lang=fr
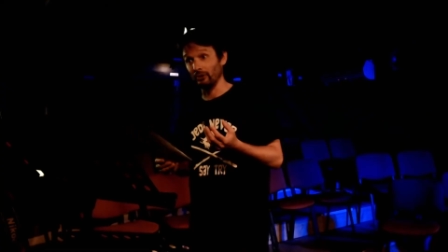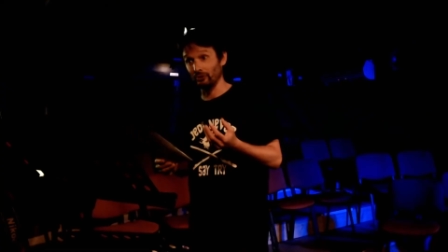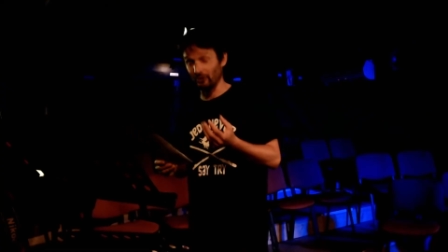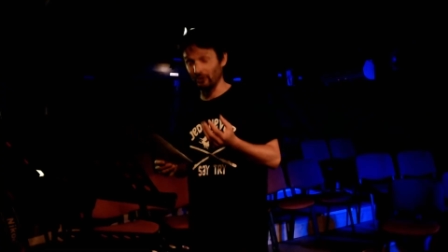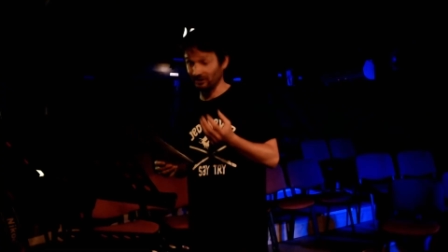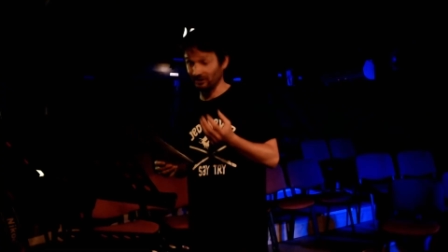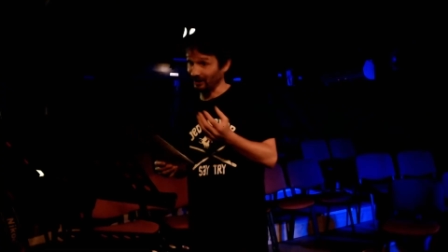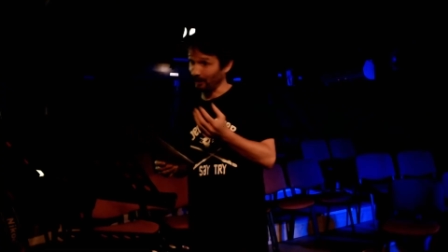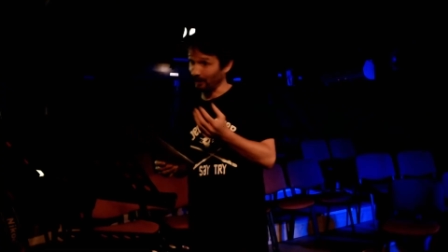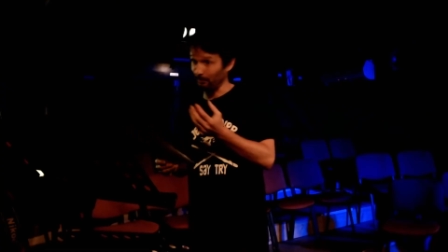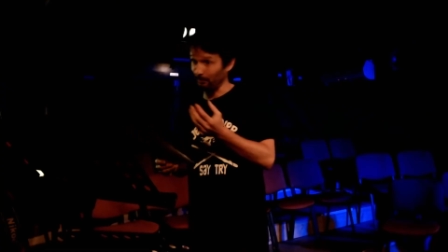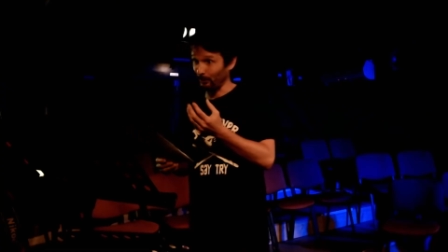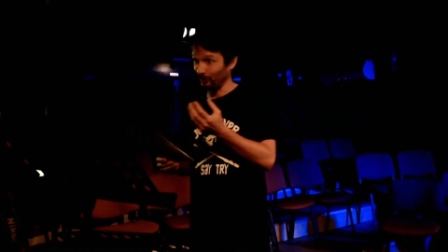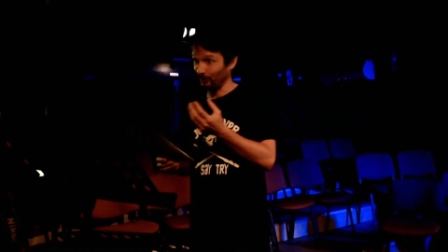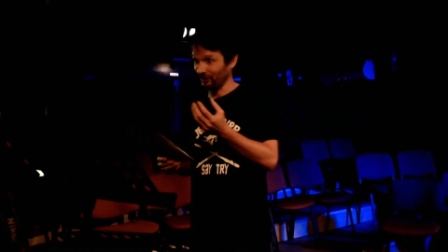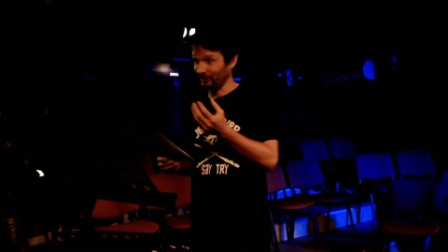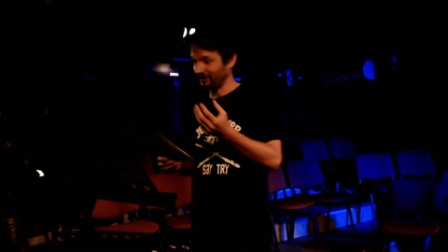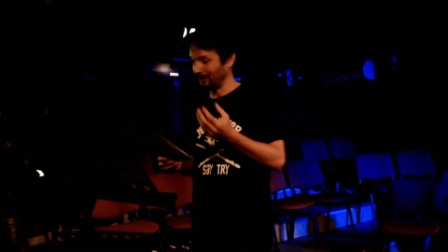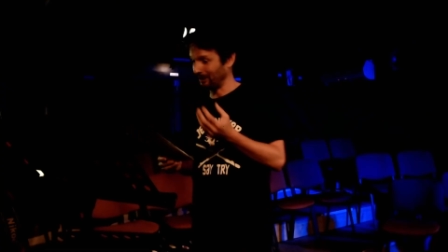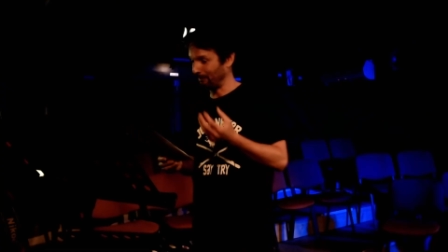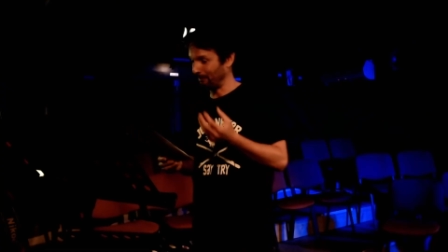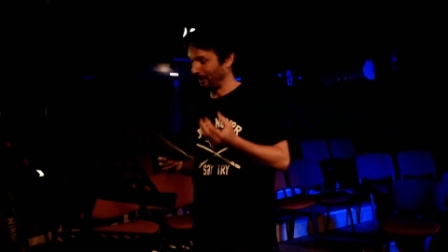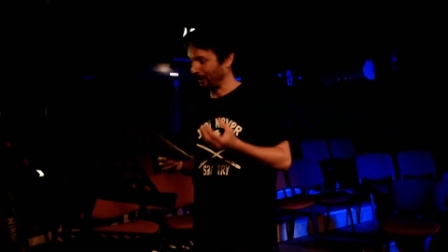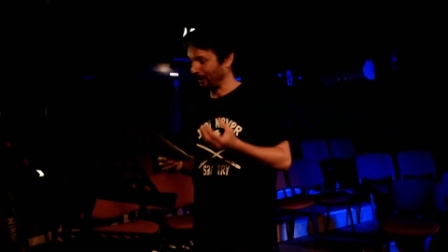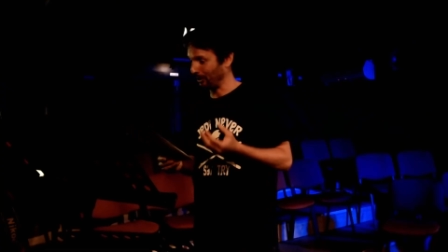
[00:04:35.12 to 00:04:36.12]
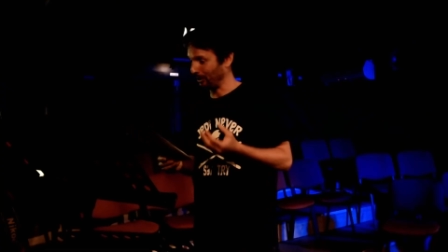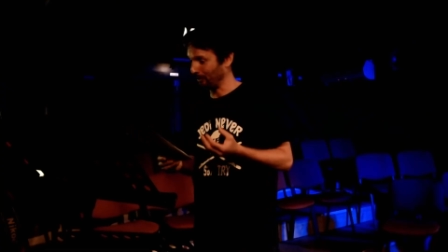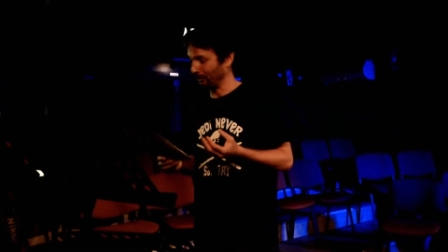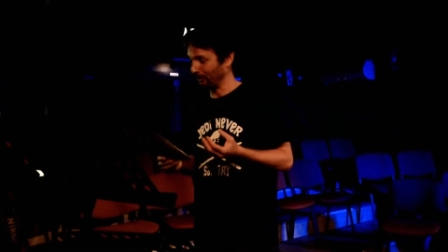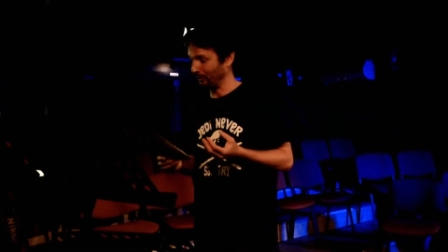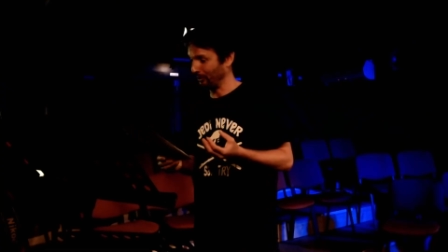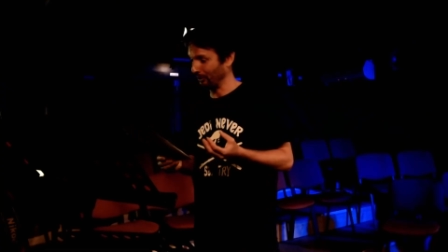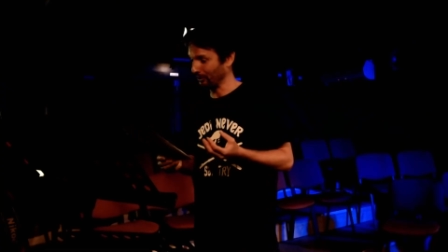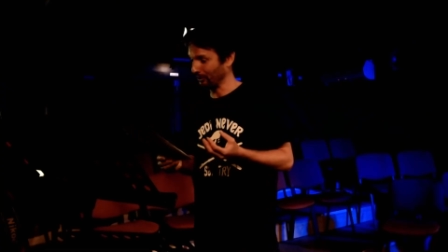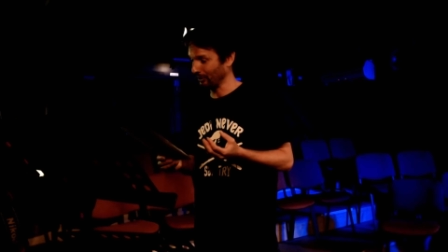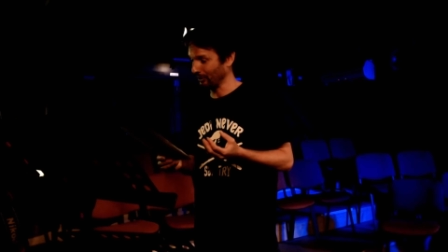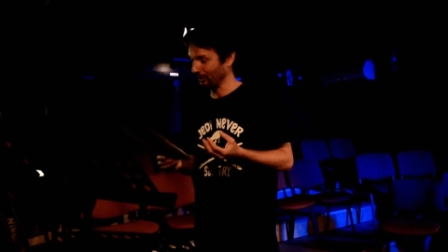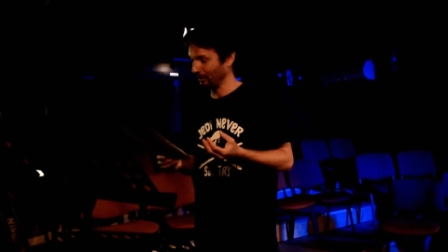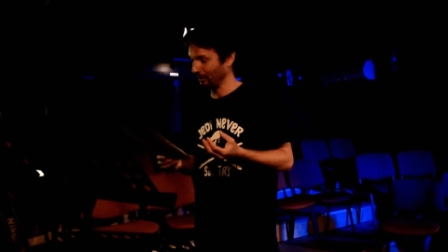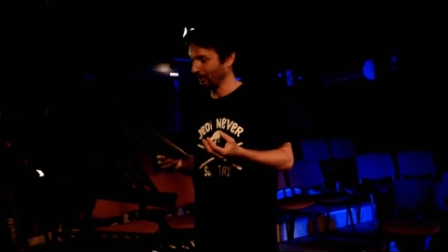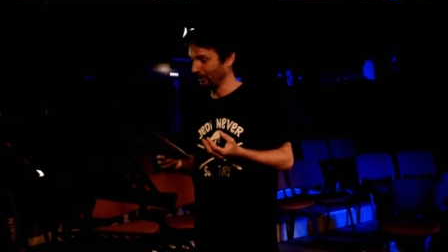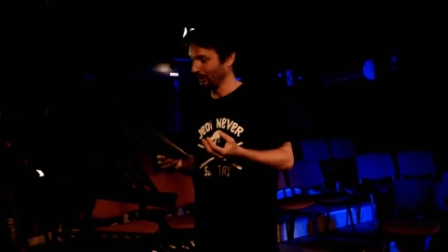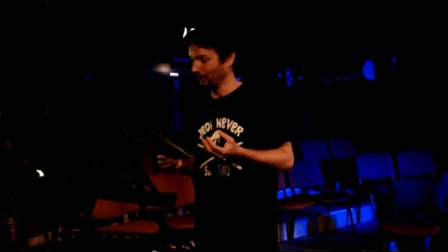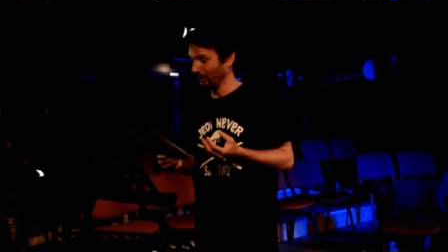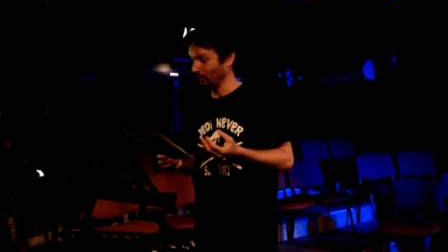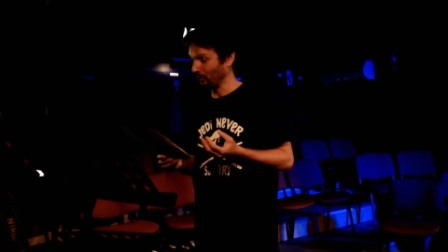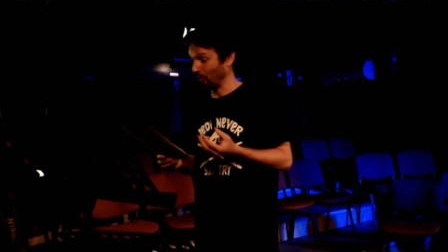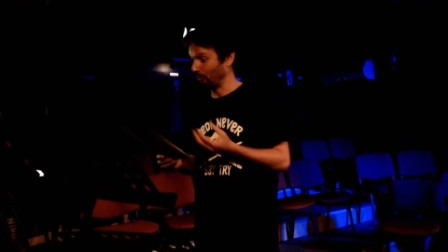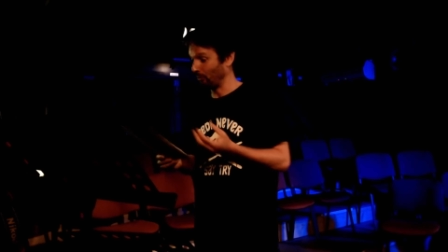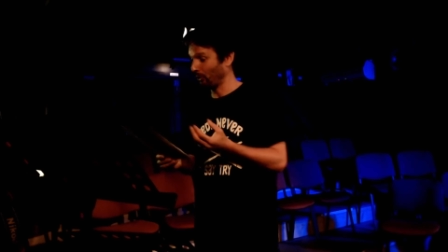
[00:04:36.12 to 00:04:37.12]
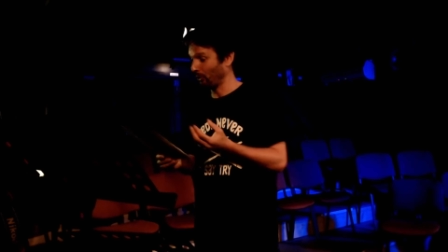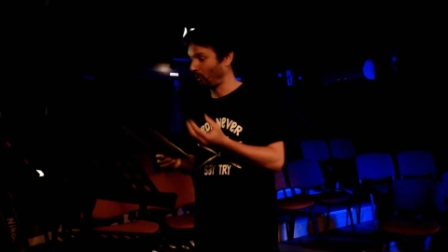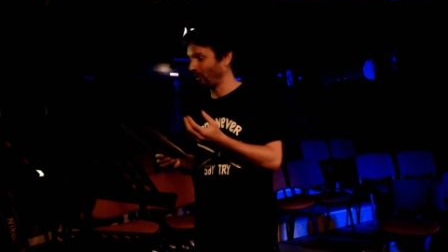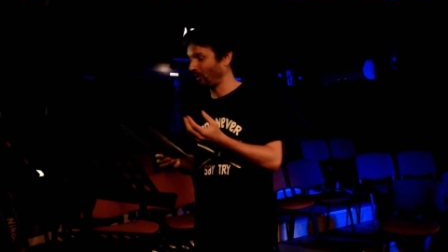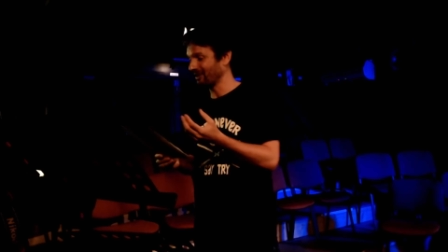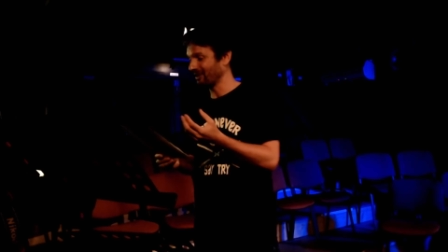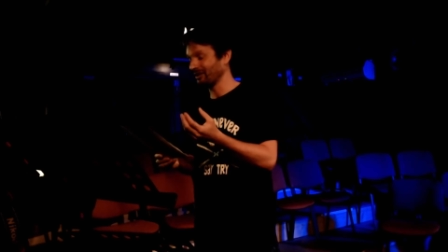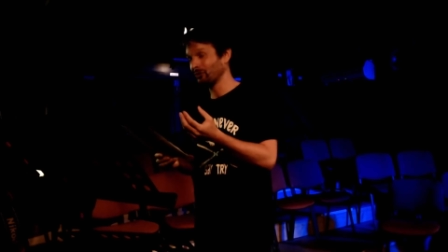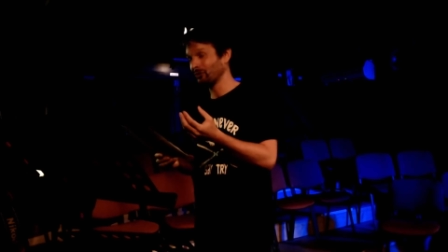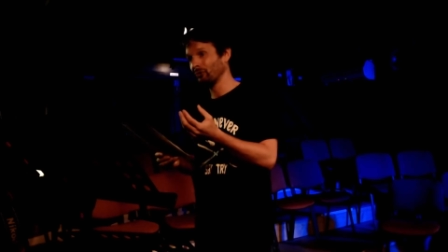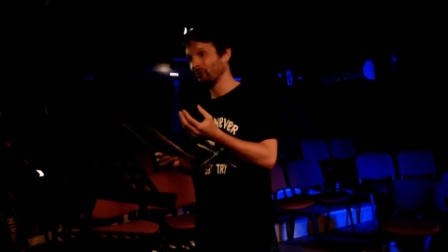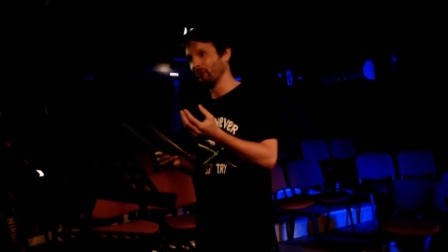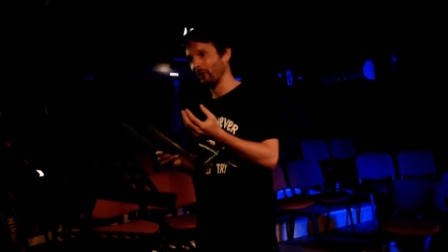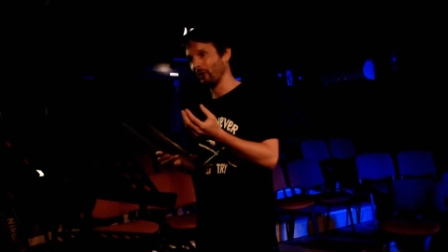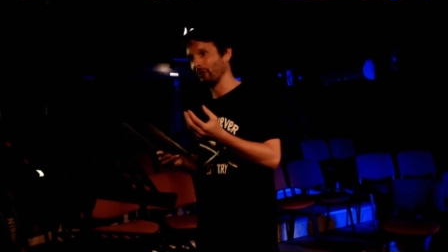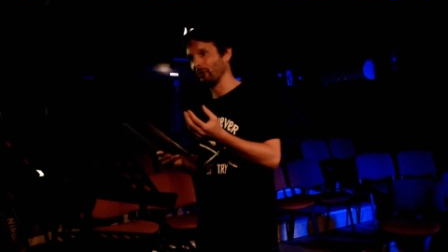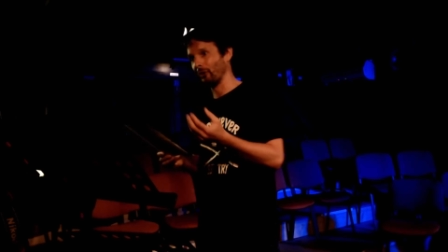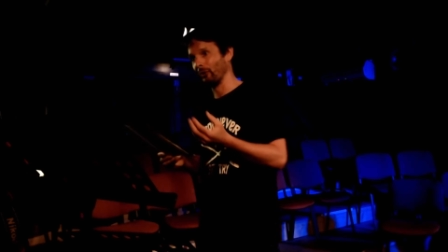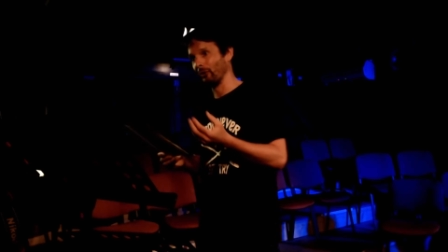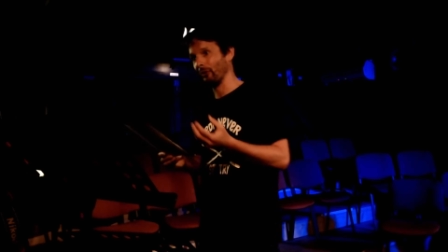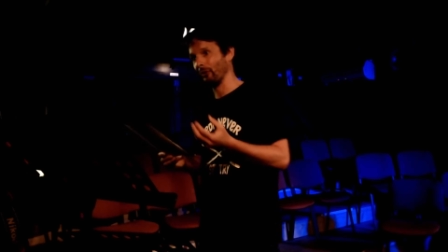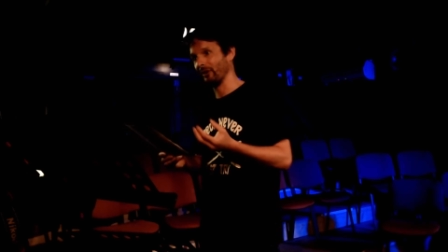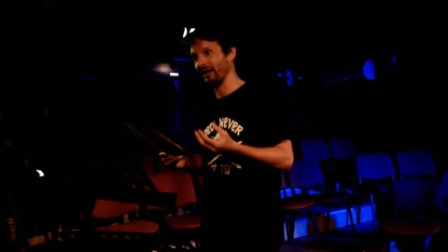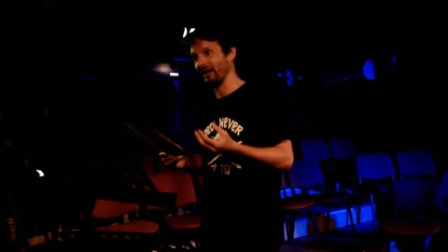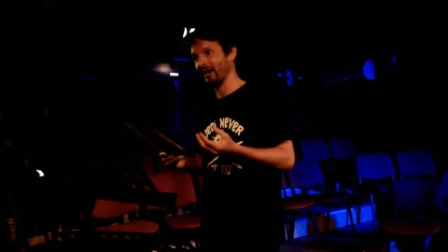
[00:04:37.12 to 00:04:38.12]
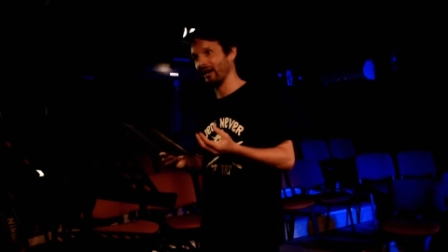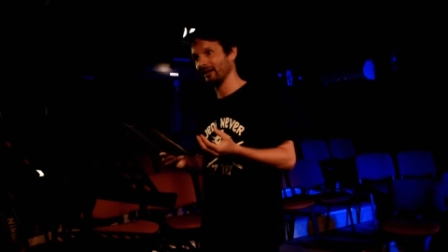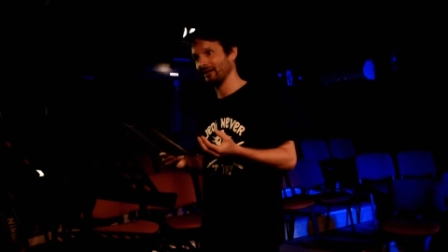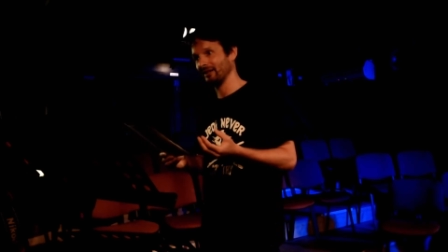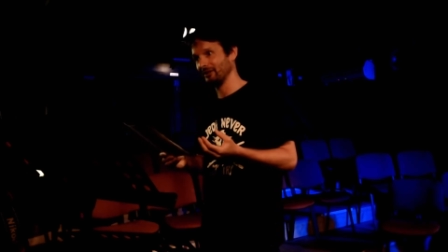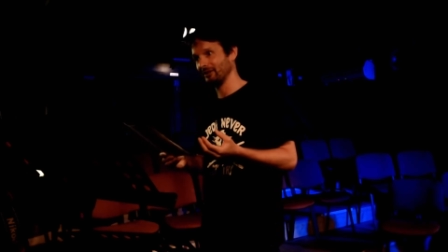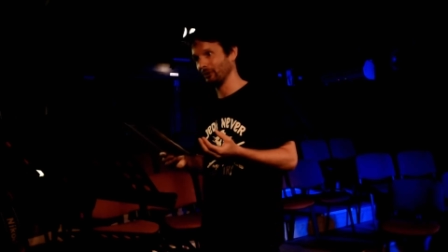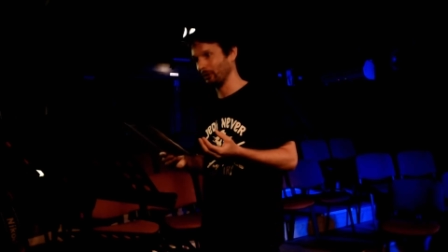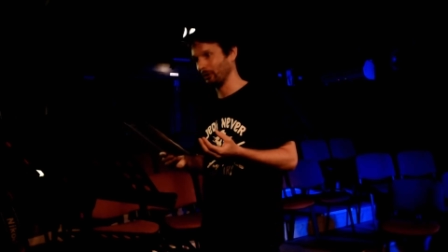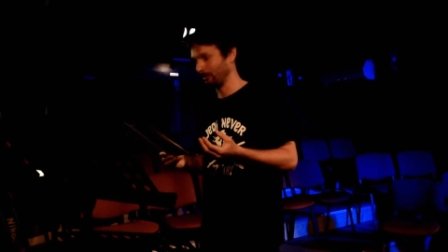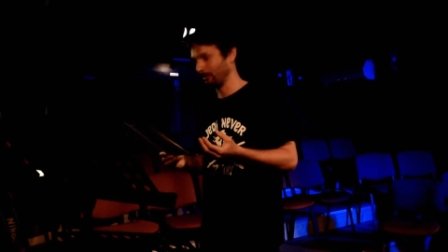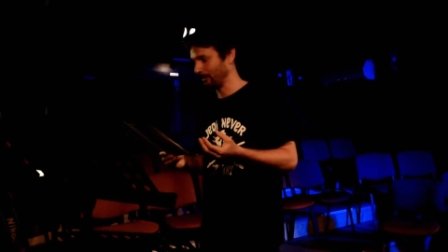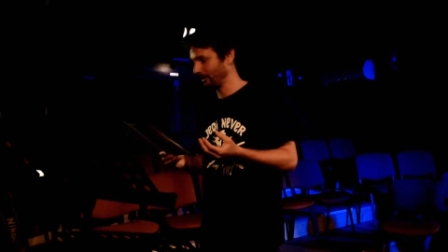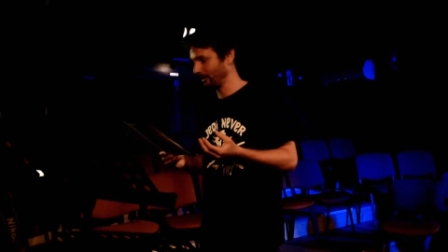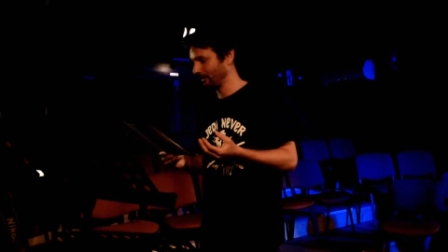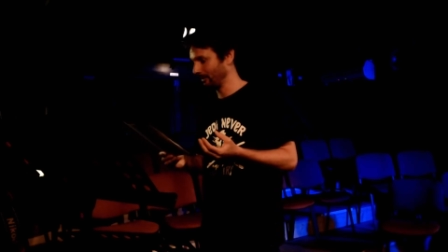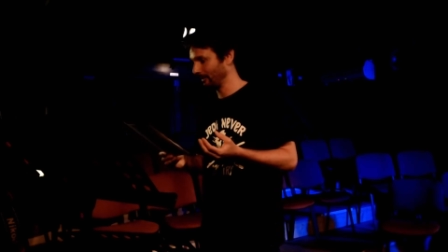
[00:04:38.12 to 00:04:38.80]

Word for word: ce serpent n'était pas comme d'autres, qu'on peut croiser souvent dans le regard des hommes.